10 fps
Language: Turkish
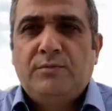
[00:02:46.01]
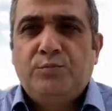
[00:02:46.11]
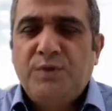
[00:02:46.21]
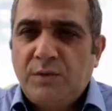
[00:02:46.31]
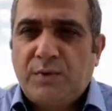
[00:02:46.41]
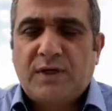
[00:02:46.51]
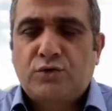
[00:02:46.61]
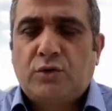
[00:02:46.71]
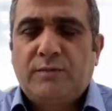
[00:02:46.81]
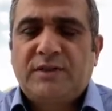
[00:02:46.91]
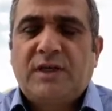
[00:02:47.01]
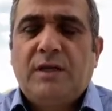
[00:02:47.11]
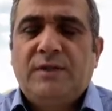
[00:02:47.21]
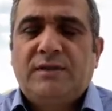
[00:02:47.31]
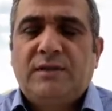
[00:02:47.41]
Bir barış olması
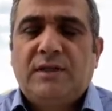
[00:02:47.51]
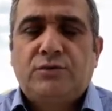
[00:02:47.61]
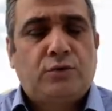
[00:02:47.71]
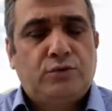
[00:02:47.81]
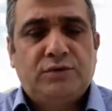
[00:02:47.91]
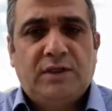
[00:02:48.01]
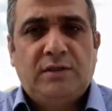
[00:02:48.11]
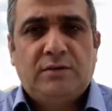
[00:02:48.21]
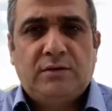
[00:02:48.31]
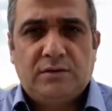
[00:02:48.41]
elbette çok güzel.